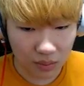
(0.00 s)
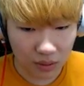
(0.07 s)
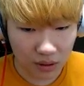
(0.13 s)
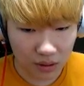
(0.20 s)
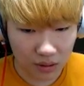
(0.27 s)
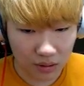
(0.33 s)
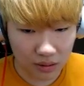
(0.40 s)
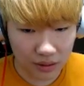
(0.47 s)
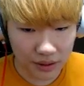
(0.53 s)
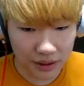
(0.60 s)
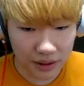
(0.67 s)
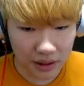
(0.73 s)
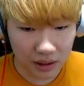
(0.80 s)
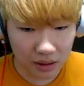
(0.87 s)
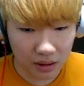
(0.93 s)
베리
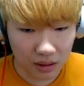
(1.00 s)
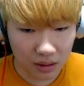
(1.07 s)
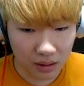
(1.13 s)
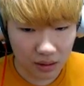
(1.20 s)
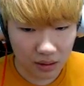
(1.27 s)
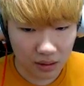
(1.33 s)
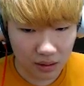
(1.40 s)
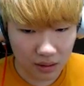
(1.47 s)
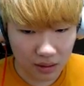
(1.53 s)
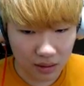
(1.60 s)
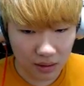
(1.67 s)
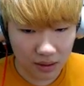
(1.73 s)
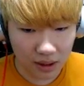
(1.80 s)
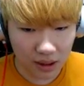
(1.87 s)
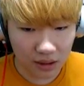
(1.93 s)
큰일 네,
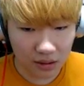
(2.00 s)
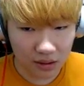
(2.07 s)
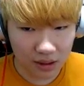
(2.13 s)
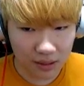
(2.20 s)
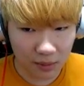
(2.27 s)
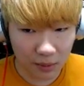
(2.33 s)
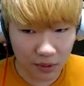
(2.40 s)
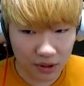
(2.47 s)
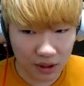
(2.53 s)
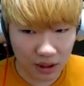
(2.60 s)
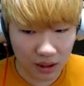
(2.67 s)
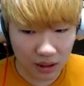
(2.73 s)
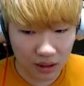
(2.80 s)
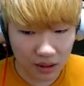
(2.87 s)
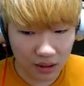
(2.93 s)
쌀 씹어 먹자
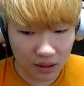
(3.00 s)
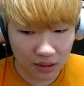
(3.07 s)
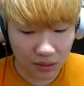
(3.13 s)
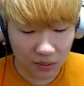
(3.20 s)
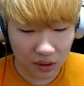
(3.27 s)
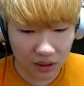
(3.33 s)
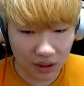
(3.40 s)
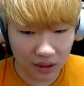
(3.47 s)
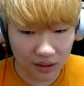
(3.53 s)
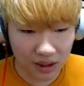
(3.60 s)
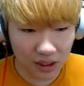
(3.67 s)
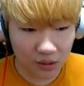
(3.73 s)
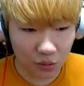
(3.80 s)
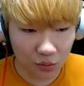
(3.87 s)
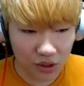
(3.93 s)
또 옛날에
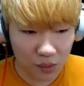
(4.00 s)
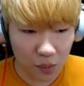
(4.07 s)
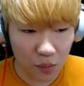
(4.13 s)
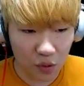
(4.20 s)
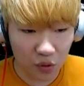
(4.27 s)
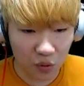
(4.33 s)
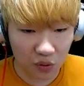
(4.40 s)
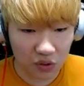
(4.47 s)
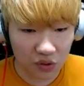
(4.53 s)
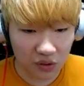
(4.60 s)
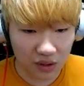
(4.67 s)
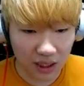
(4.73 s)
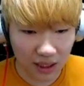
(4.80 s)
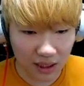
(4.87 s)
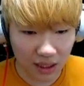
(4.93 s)
쌀 좀 씹어 먹었거든요 그
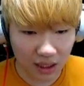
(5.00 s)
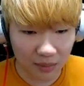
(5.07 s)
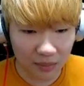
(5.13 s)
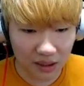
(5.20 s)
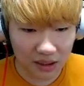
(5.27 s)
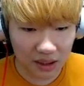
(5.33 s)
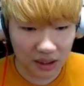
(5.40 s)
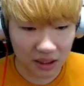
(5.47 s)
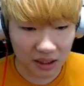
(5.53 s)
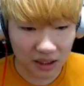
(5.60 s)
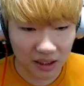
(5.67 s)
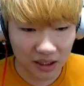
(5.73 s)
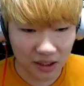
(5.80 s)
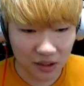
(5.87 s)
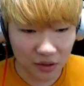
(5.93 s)
딱딱한 맛에
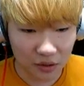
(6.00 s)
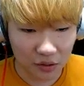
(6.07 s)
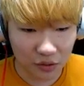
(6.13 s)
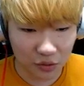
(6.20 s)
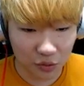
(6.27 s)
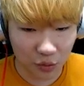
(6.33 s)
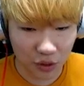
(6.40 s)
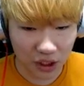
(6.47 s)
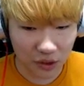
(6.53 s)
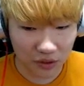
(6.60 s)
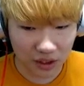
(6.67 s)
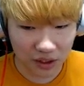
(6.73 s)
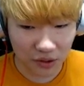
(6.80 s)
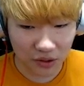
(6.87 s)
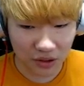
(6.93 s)
중독될
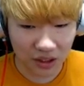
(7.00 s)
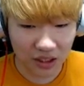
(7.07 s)
거다 넌